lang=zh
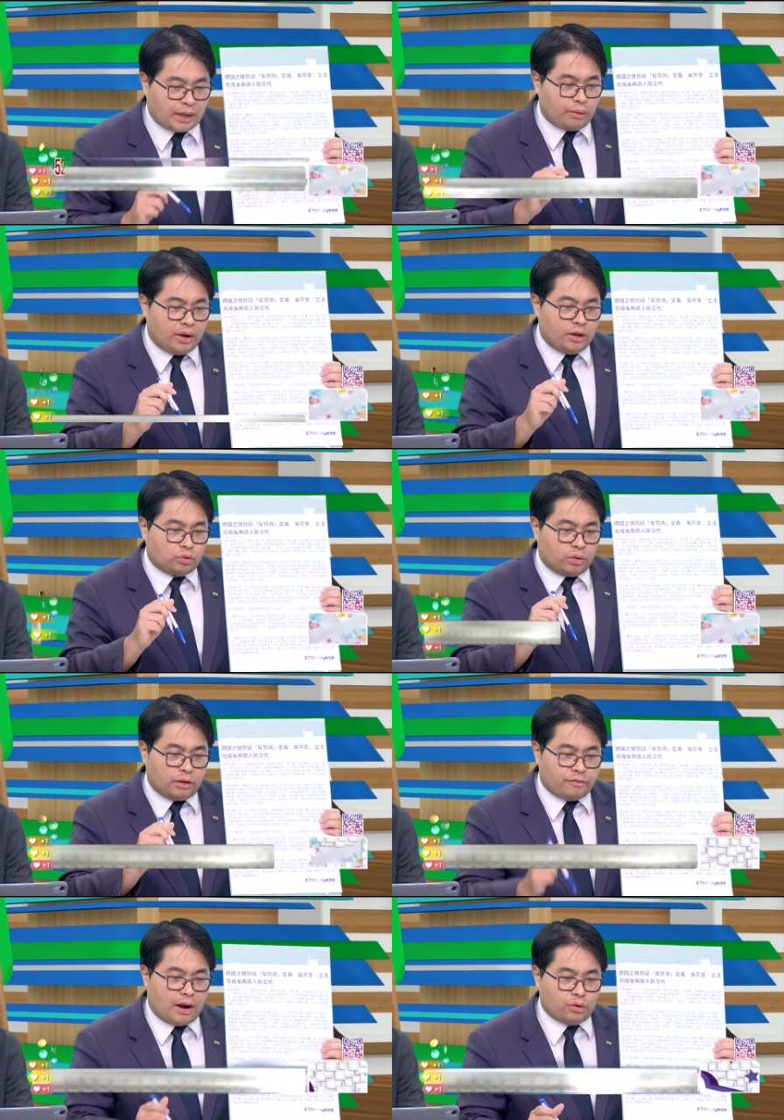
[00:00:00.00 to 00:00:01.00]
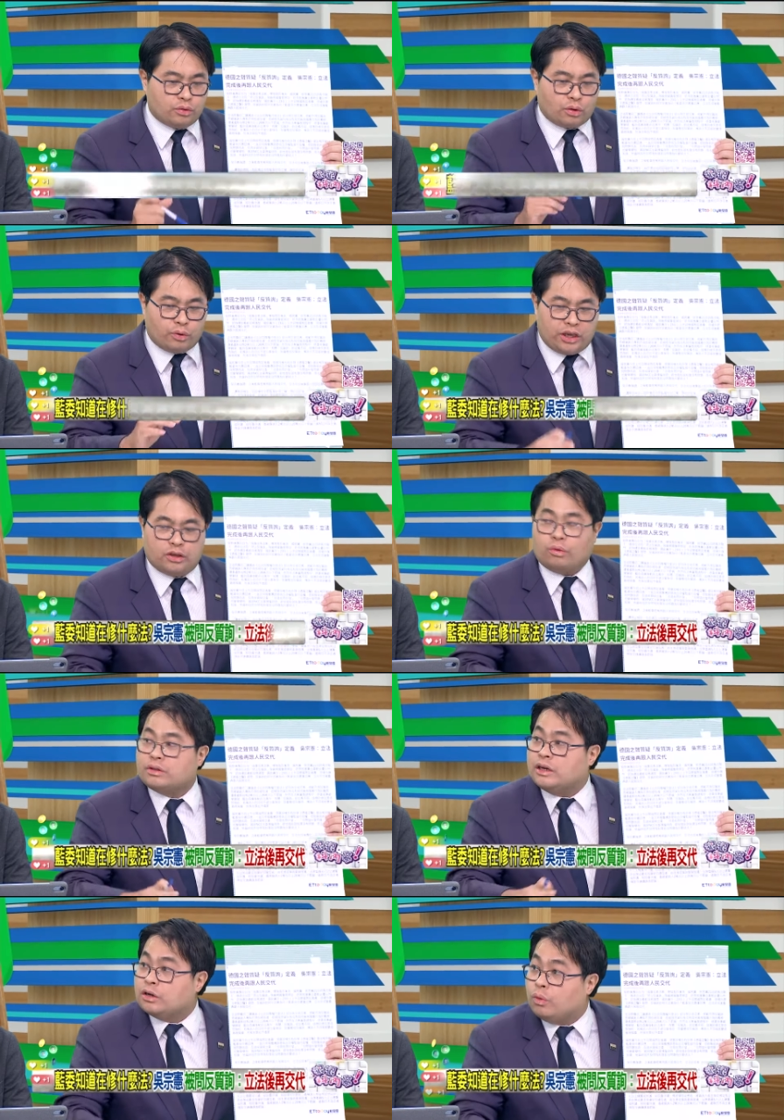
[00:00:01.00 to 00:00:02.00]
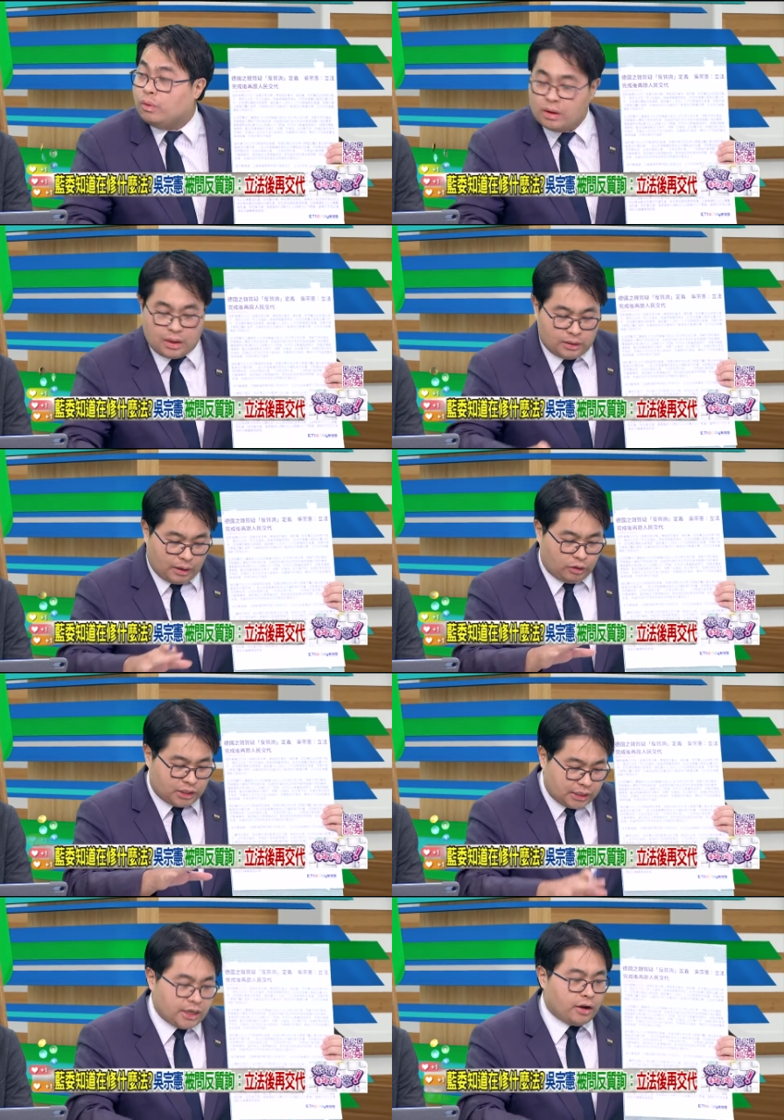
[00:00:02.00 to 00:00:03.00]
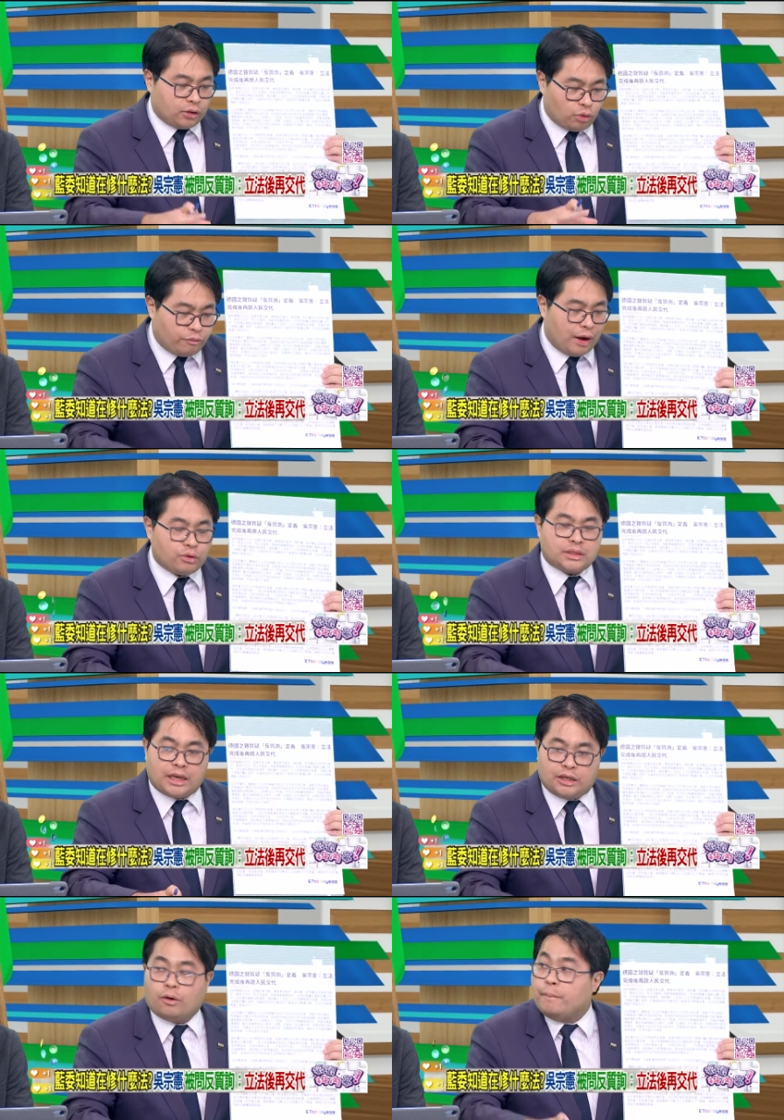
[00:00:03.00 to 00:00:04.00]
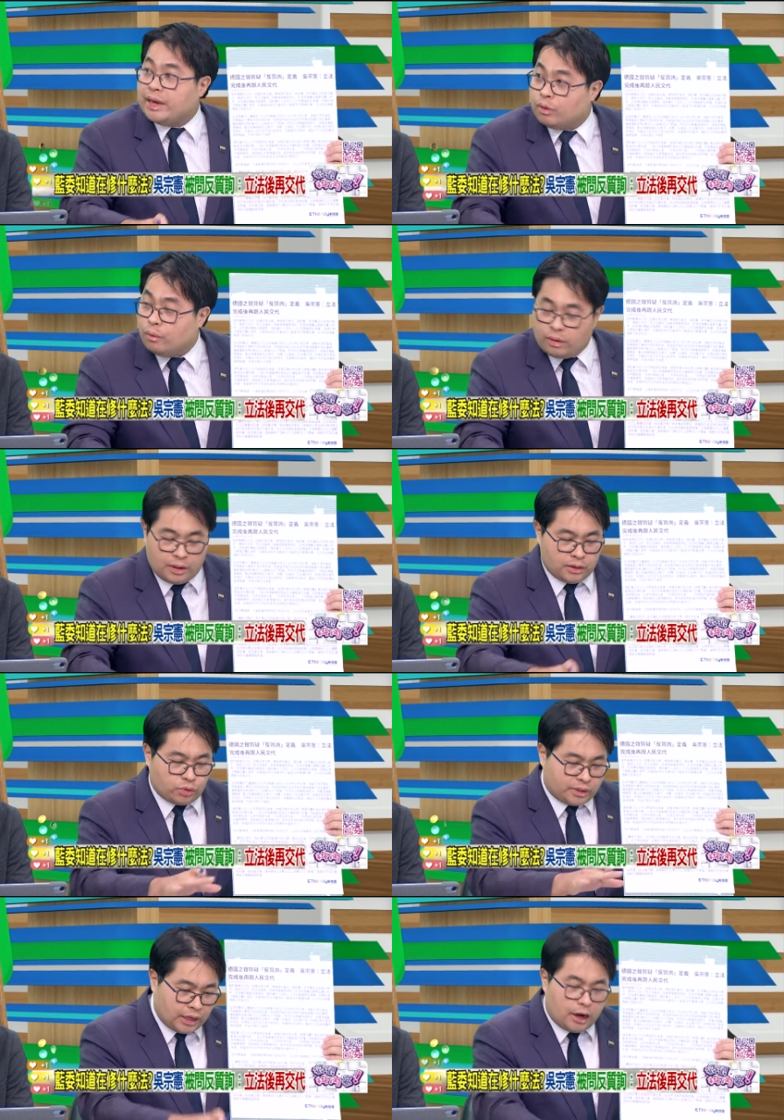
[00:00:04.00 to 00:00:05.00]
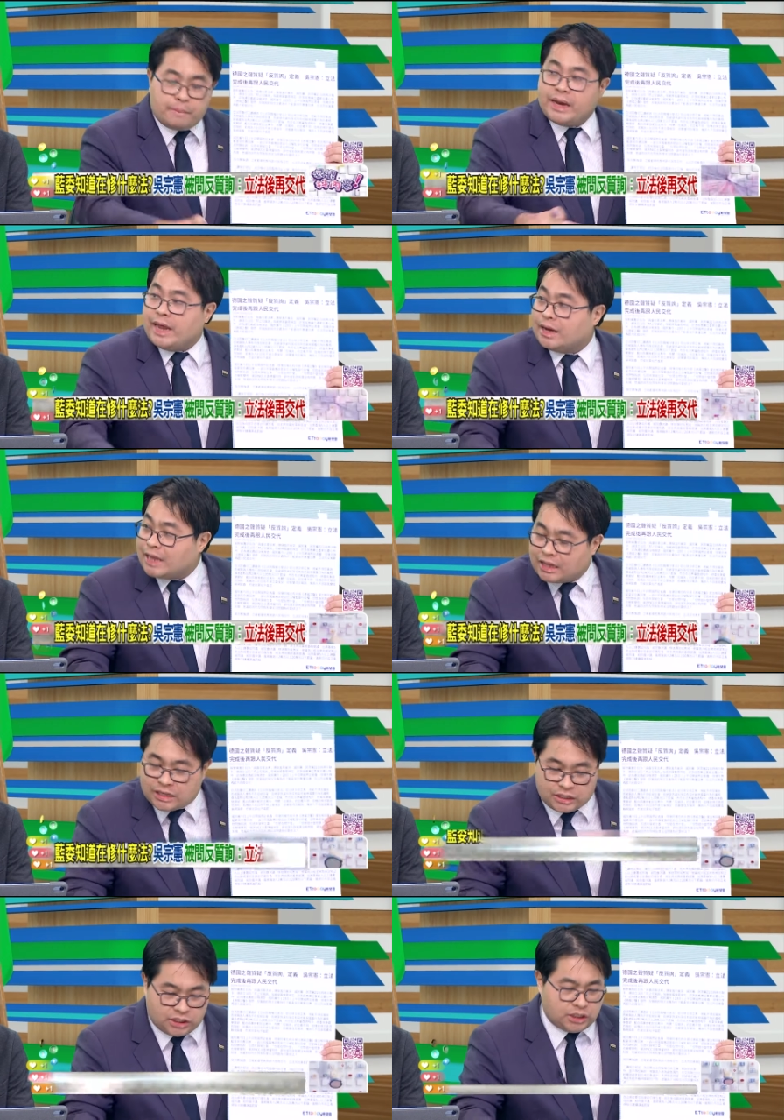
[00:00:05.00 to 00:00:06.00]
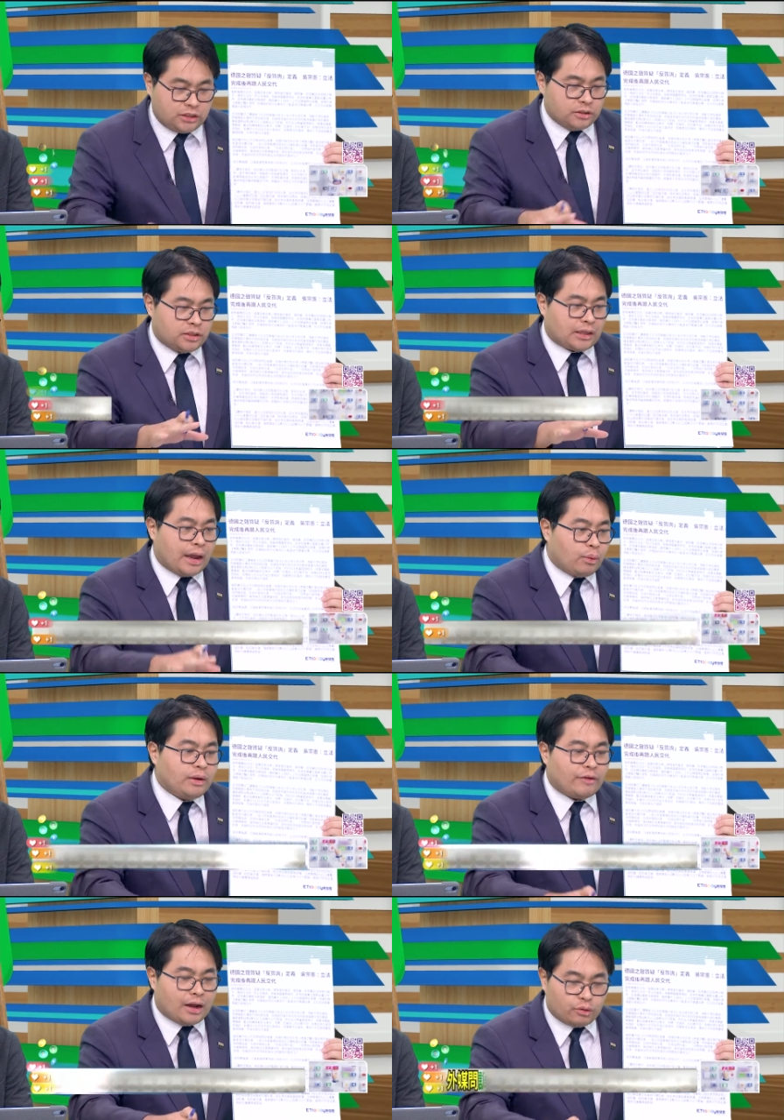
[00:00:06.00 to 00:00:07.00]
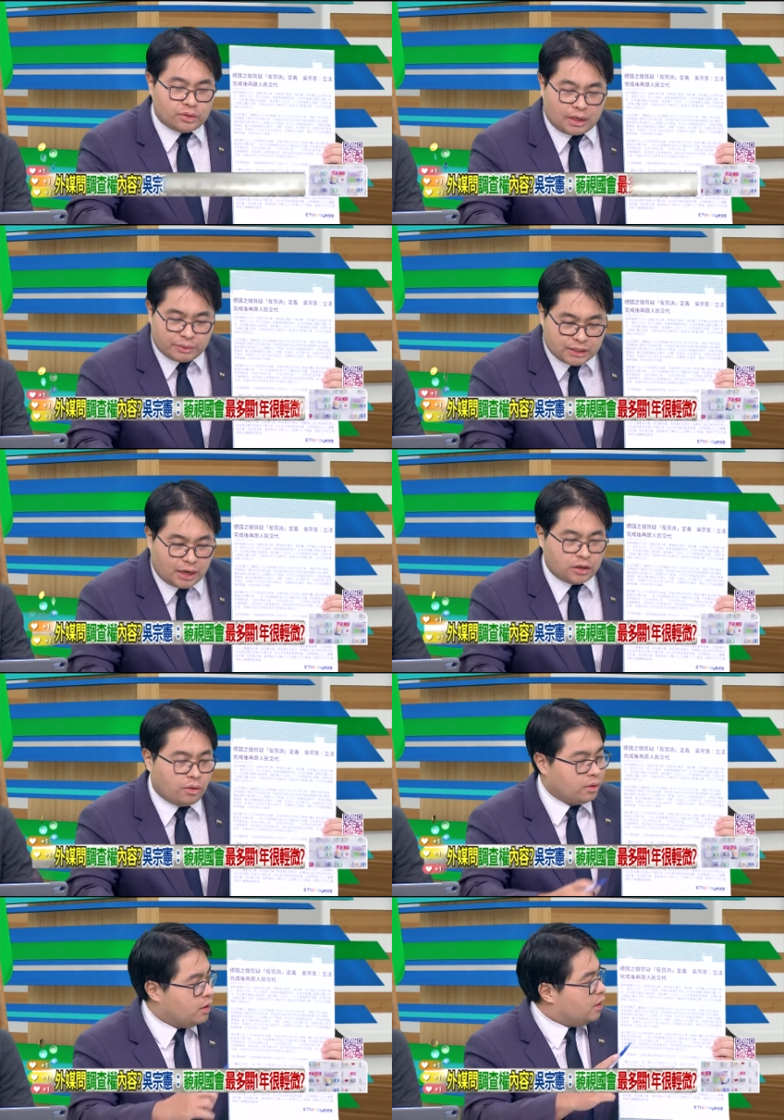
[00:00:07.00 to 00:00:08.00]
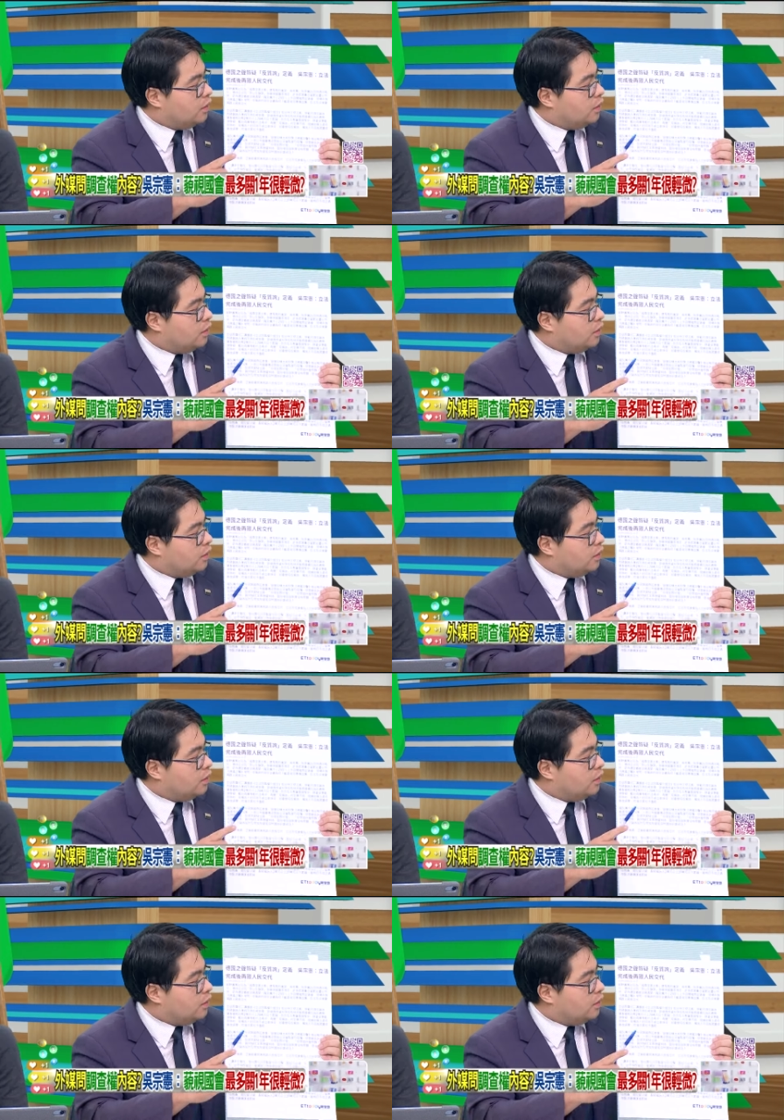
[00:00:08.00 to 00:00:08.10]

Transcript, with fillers: 台湾很多的法律都引用德国，然后现在也有很多法律在引用美国，所以德美两大体系是台湾法律上面常用。我们翁